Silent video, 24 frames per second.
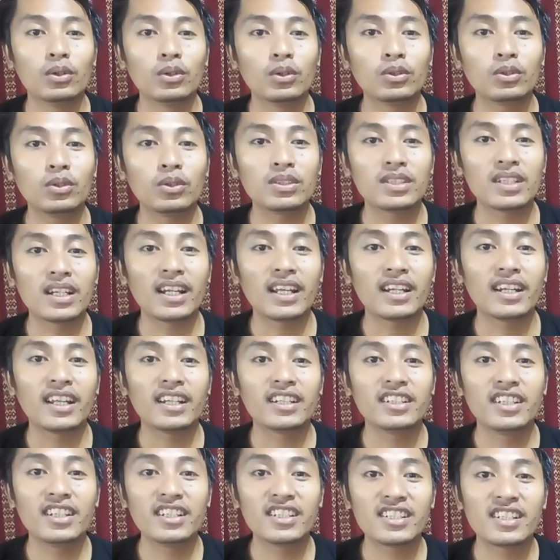Untuk celana
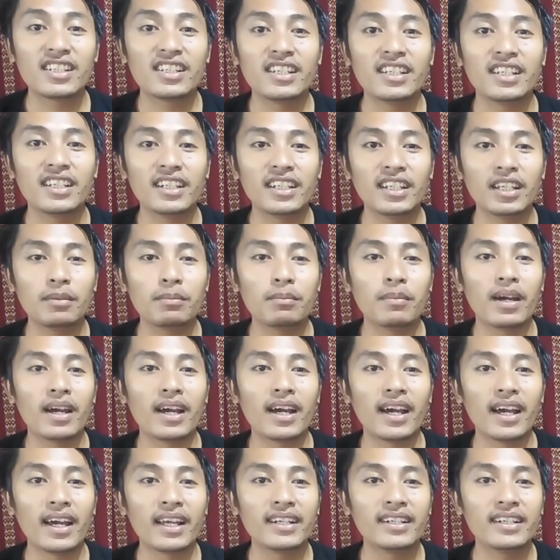jeans sendiri,
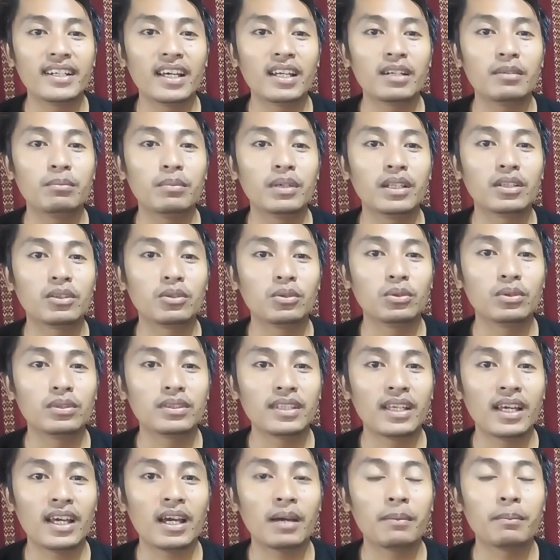bahan dan
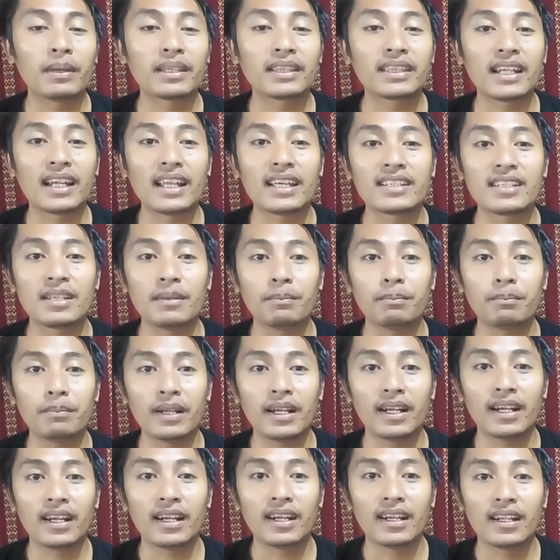bentuknya amatlah
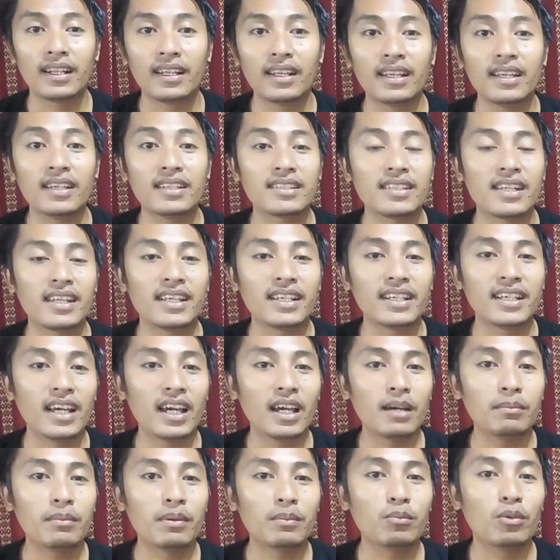simpel
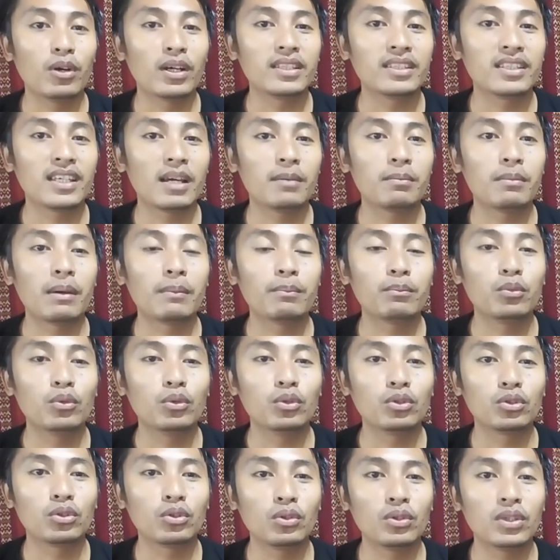sehingga membuatnya
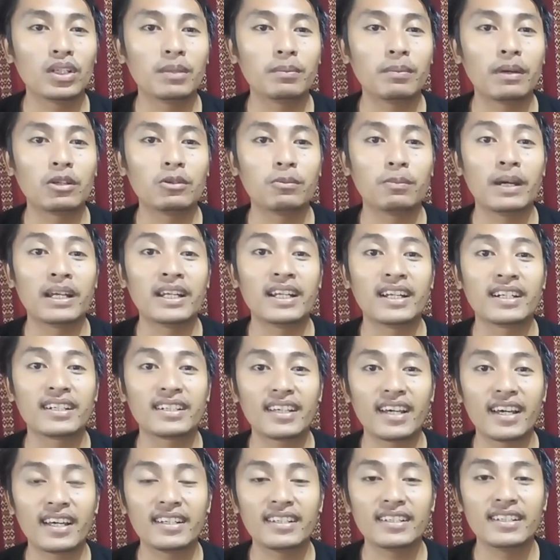mampu untuk
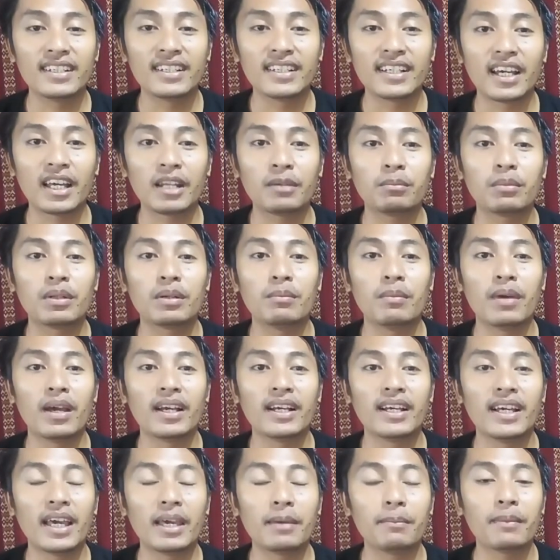dipadupadankan dengan
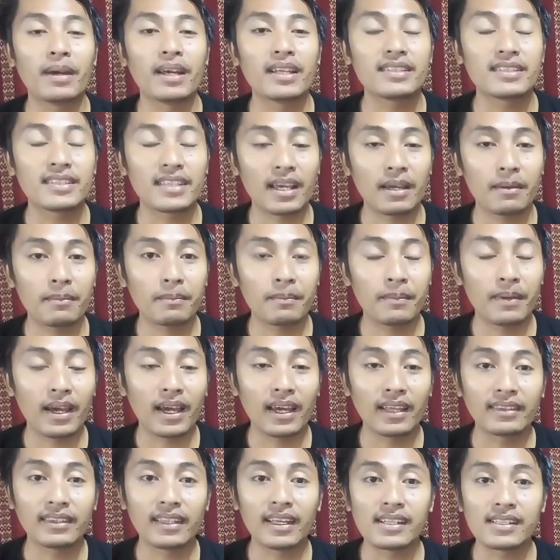berbagai macam
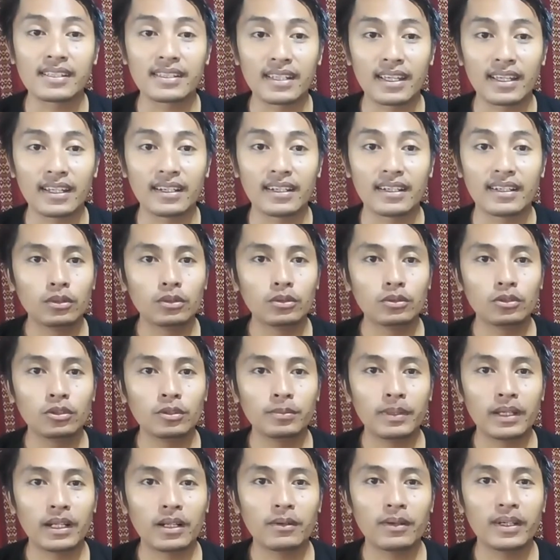atasan.
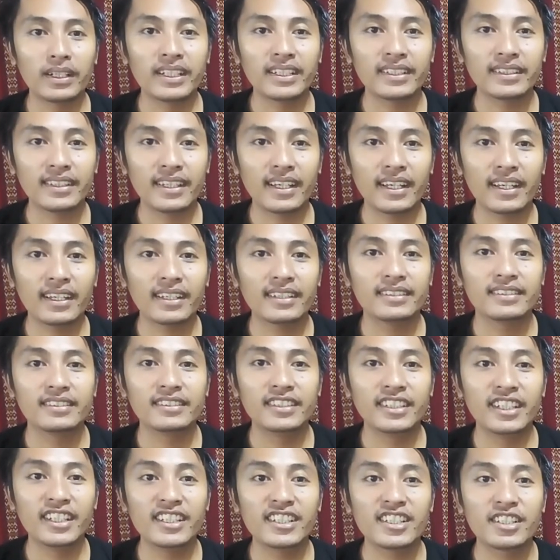Untuk para wanita,
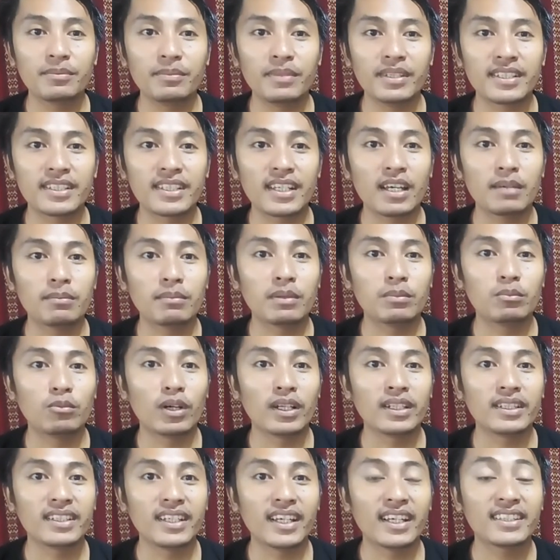jeans bisa
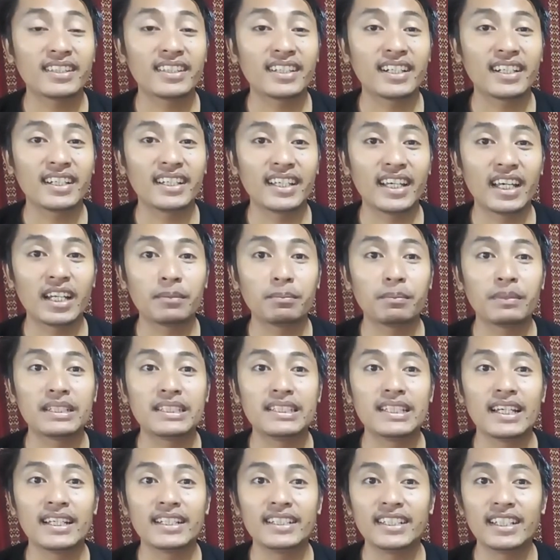membuatnya terlihat
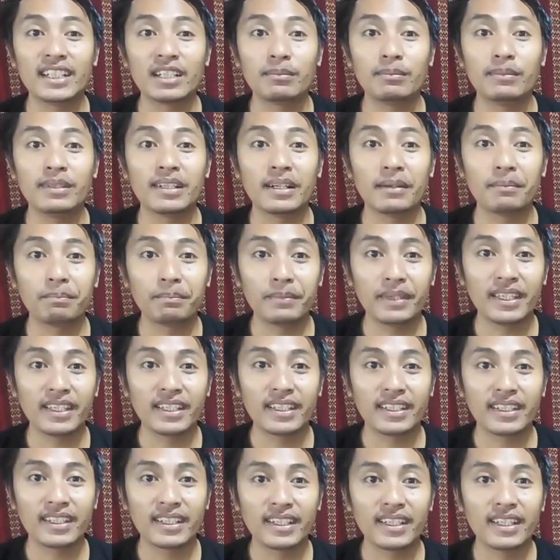menjadi lebih
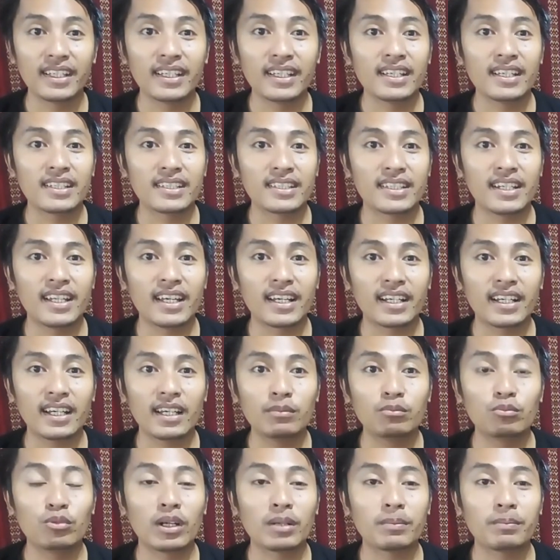ramping.
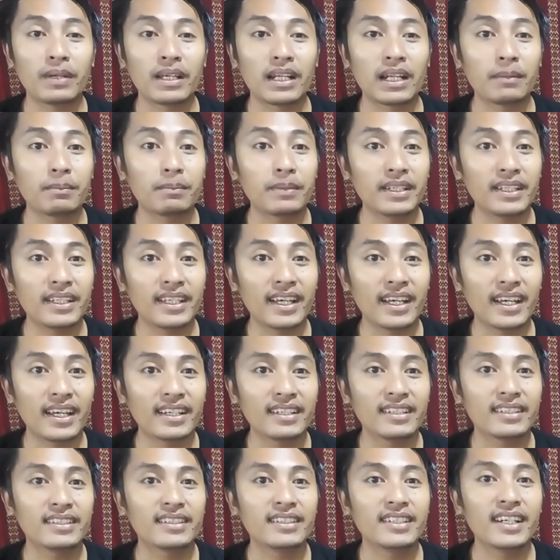Sedangkan buat para
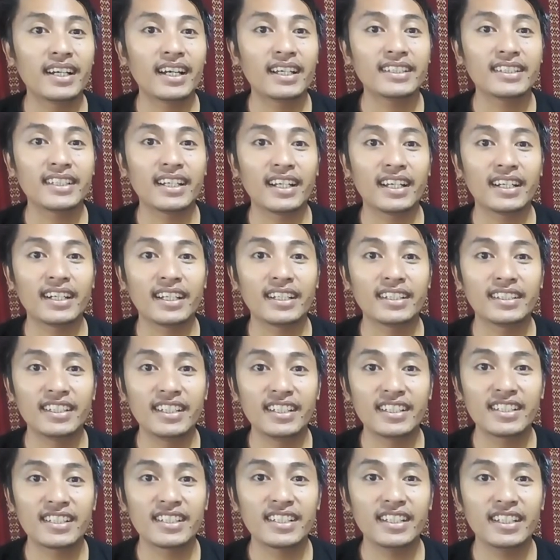pria, dengan celana
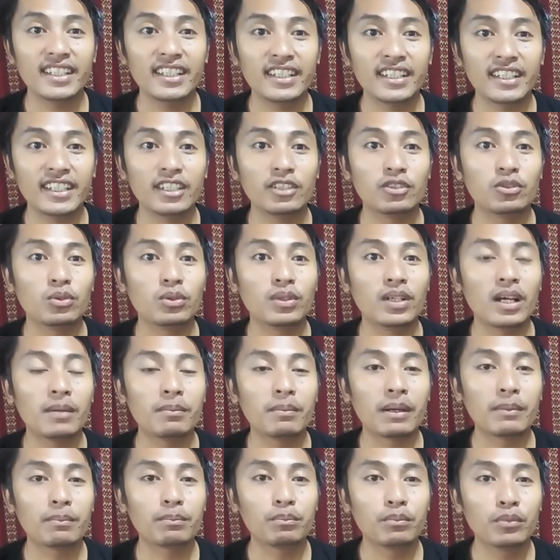jeans ini juga
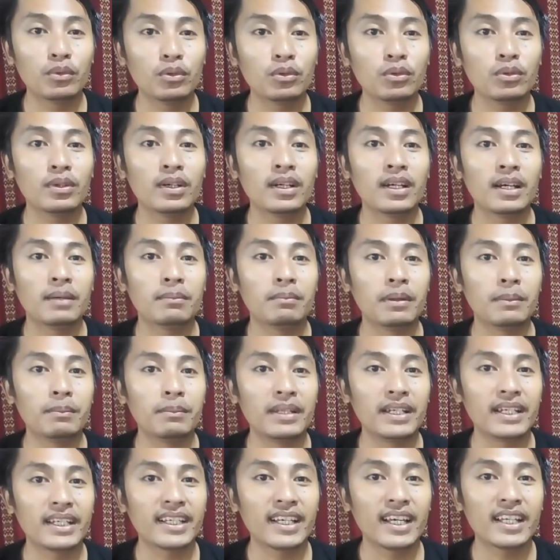mampu
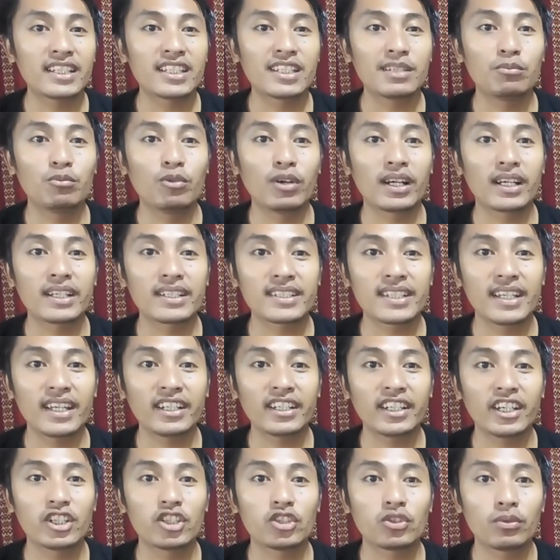memberikan sebuah
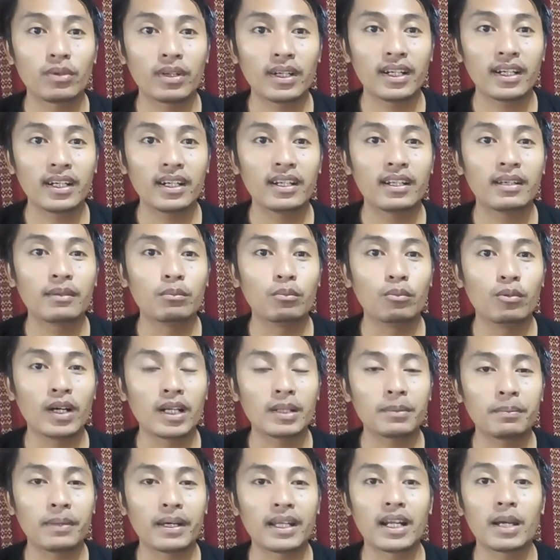kesan casual
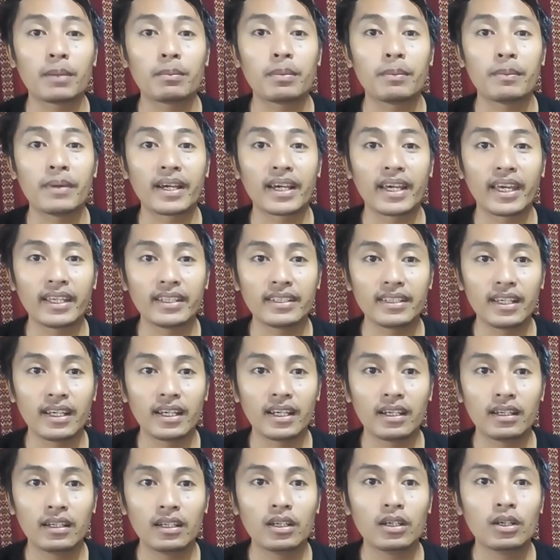buat para
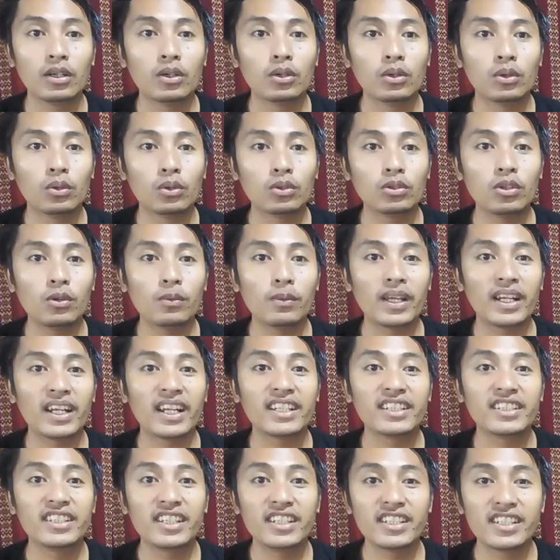pemakainya. Untuk
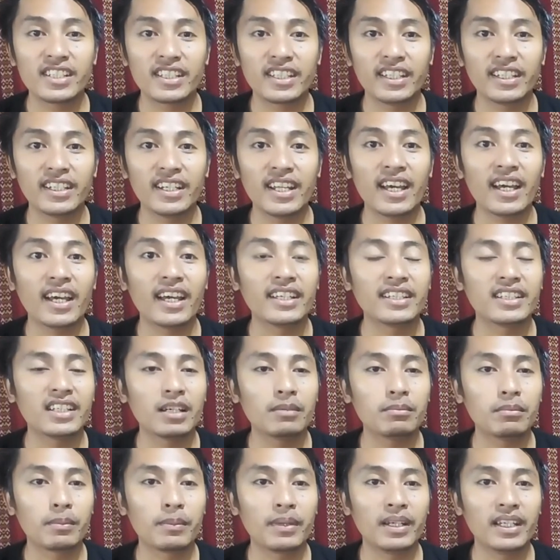warna jeans tidak
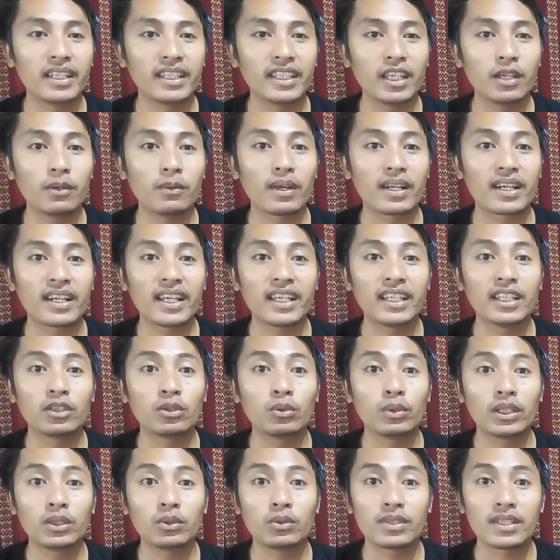hanya memiliki warna
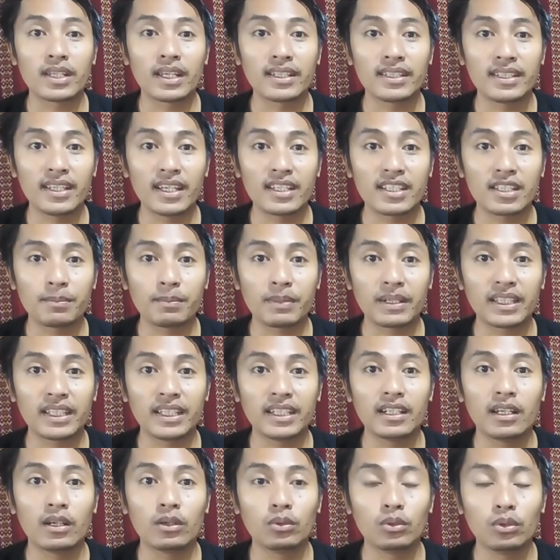itu-itu saja
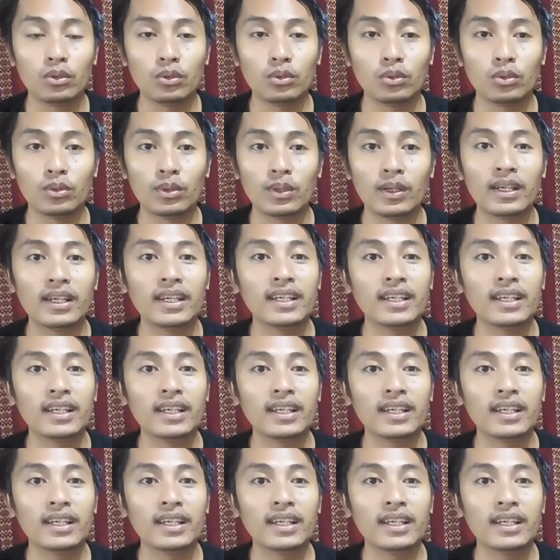seperti dahulu.